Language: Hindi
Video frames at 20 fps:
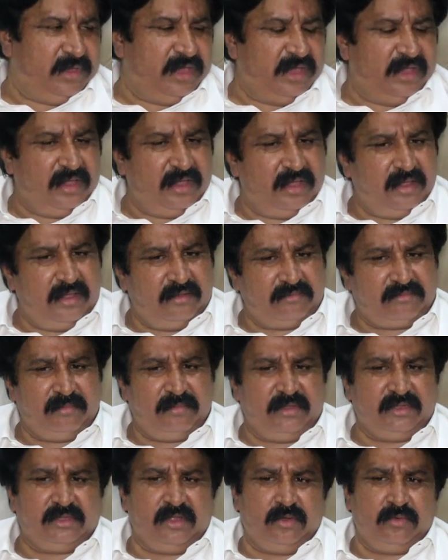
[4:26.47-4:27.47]
मैं
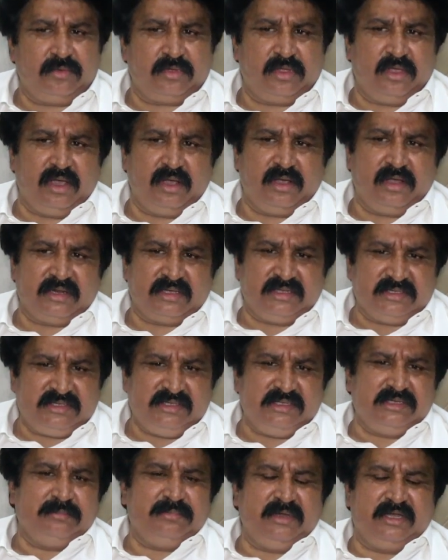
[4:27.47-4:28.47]
समझता हूँ कि अगर
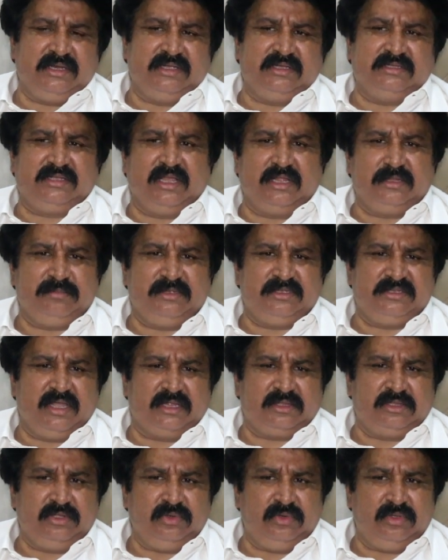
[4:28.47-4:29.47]
किसी की बेटी के साथ भी
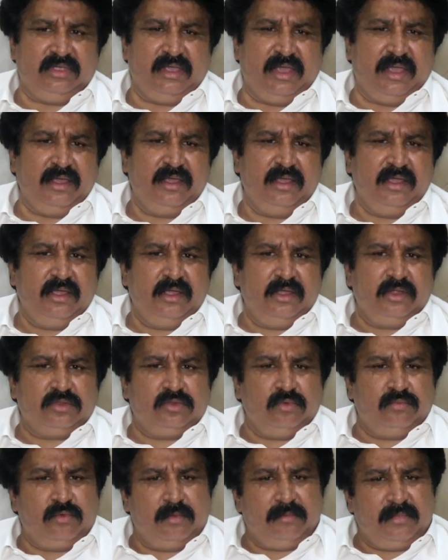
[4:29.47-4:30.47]
ज़्यादी हुई है
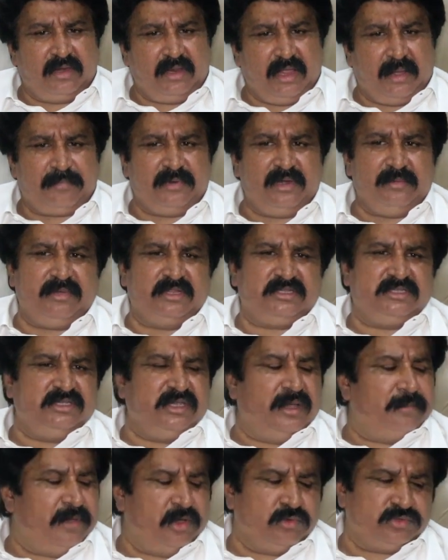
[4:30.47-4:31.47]
तो वो मेरी अपनी
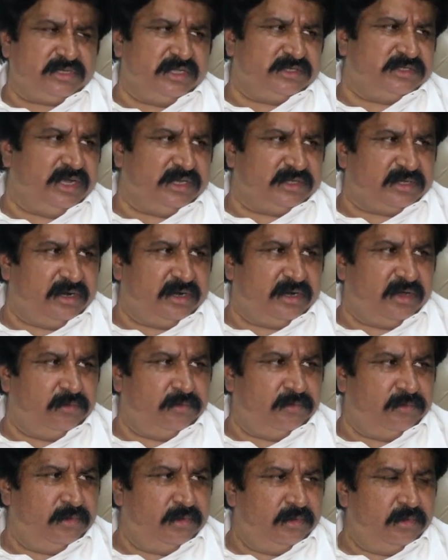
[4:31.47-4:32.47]
बच्ची है मैं उसके साथ खड़ा
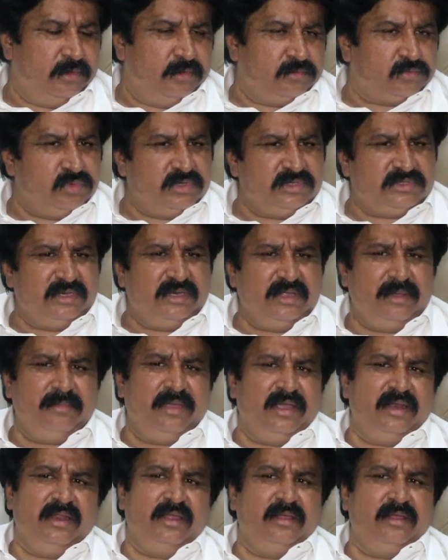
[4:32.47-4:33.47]
हूँ तो इसलिए
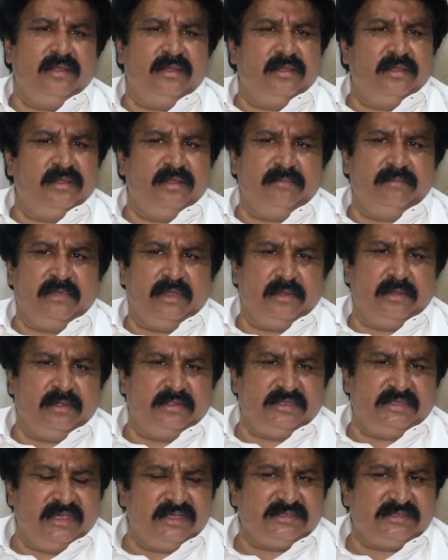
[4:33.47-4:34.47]
मैंने
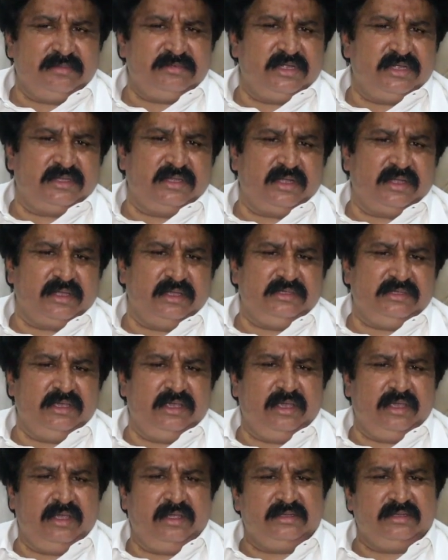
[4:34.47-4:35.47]
यही समझा था कि
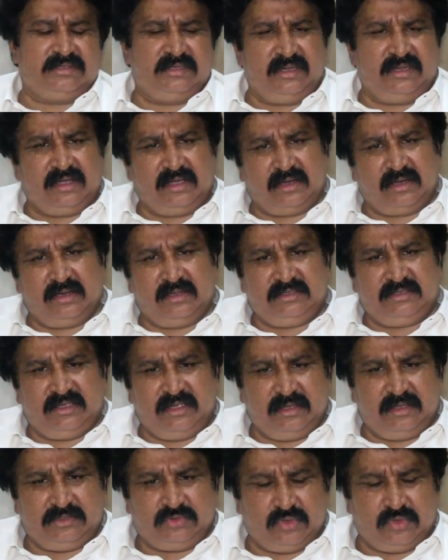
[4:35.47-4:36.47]
ये इसने अगर
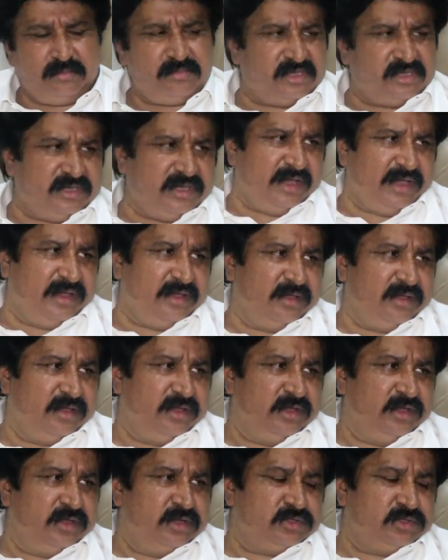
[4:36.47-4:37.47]
ये जुर्म किया है
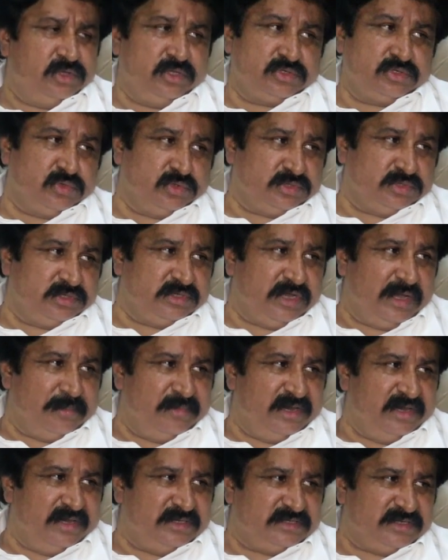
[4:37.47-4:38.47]
तो इसको सज़ा
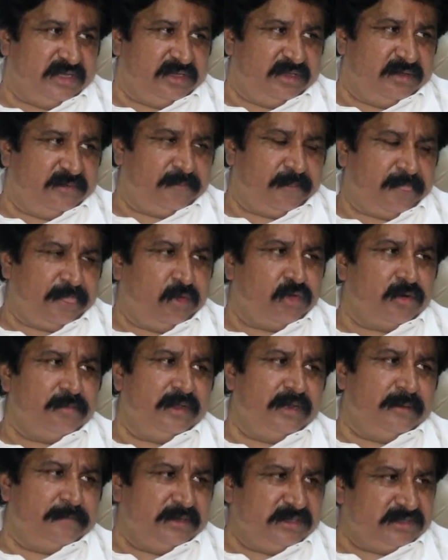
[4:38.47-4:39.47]
मिलनी चाहिए और
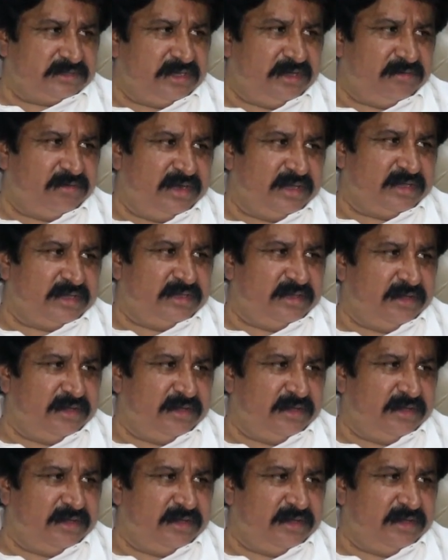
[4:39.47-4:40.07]
मैंने पुलिस के हवाले